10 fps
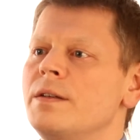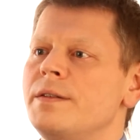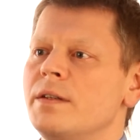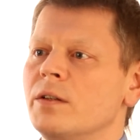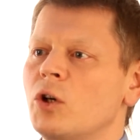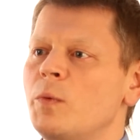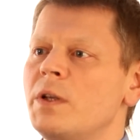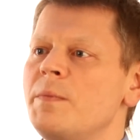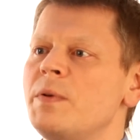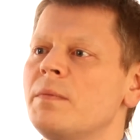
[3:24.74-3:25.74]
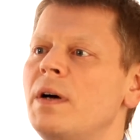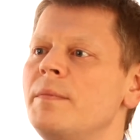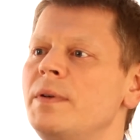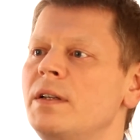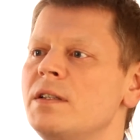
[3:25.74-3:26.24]
синдром
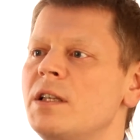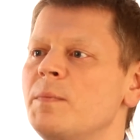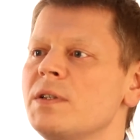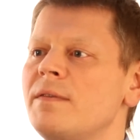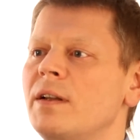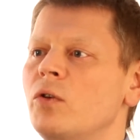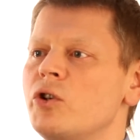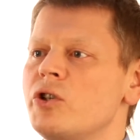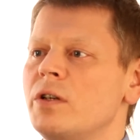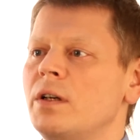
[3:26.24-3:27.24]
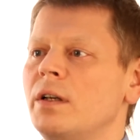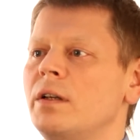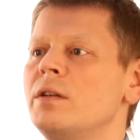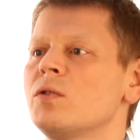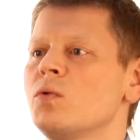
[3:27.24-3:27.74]
гипермобильности позвоночника
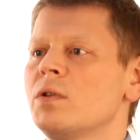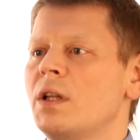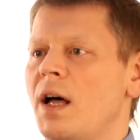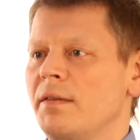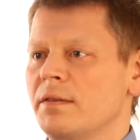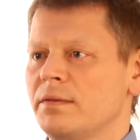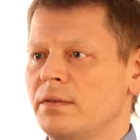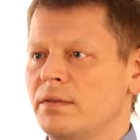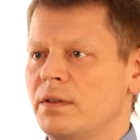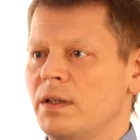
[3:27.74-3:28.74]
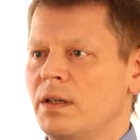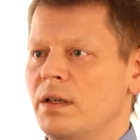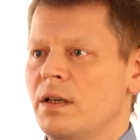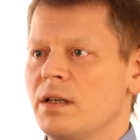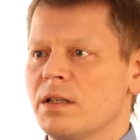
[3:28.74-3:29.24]
и суставов,
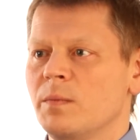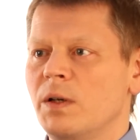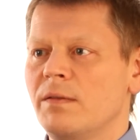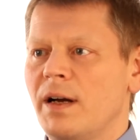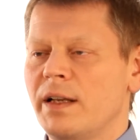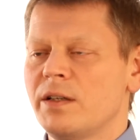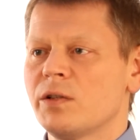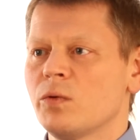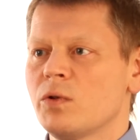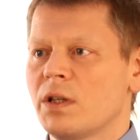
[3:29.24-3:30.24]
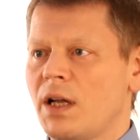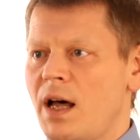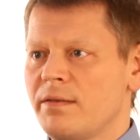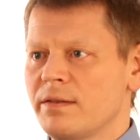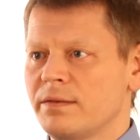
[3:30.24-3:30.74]
заболевания
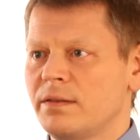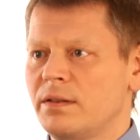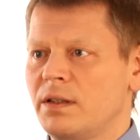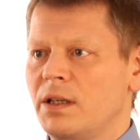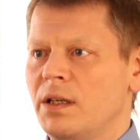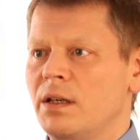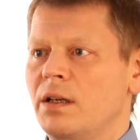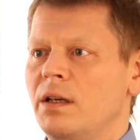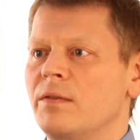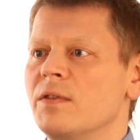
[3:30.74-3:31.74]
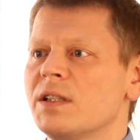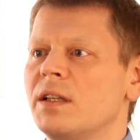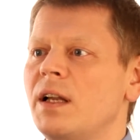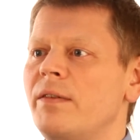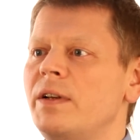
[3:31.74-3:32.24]
суставов,
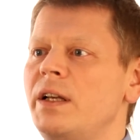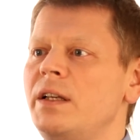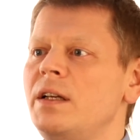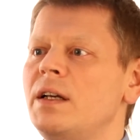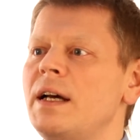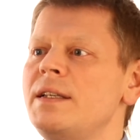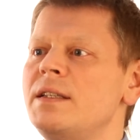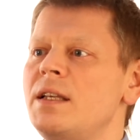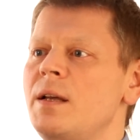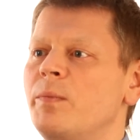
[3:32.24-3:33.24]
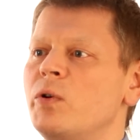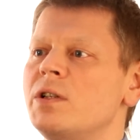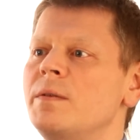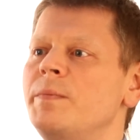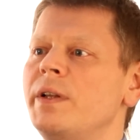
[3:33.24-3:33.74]
восстановление костей
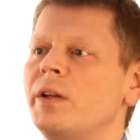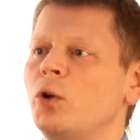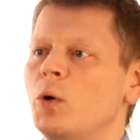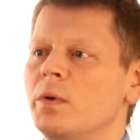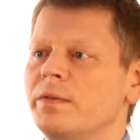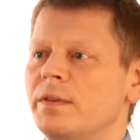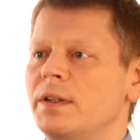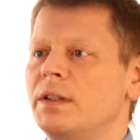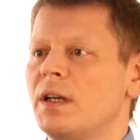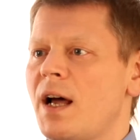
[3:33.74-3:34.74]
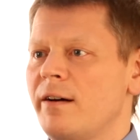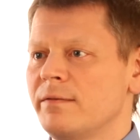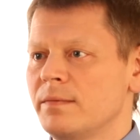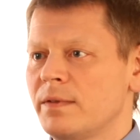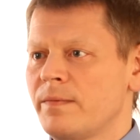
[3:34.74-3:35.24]
после переломов и
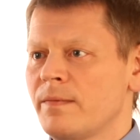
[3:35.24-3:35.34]
травм,